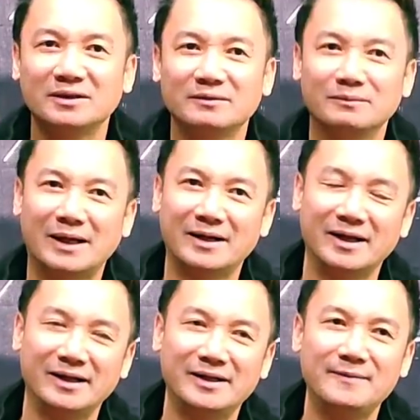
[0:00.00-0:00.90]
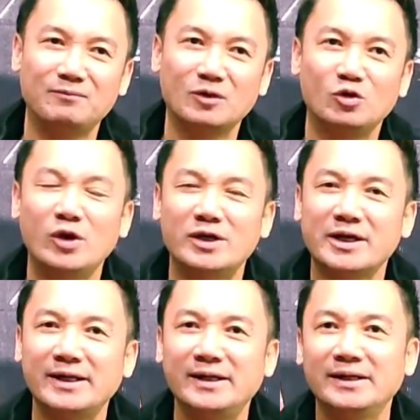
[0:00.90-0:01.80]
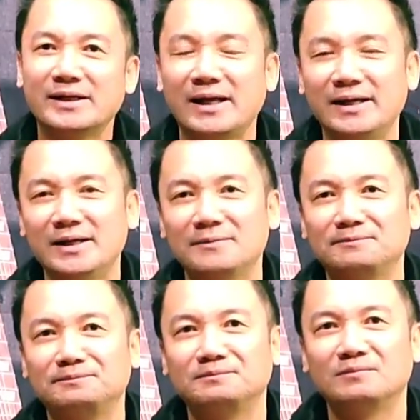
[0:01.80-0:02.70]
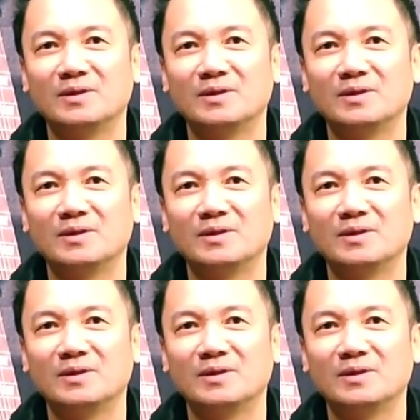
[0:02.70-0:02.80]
mà để um, duy trì cái um,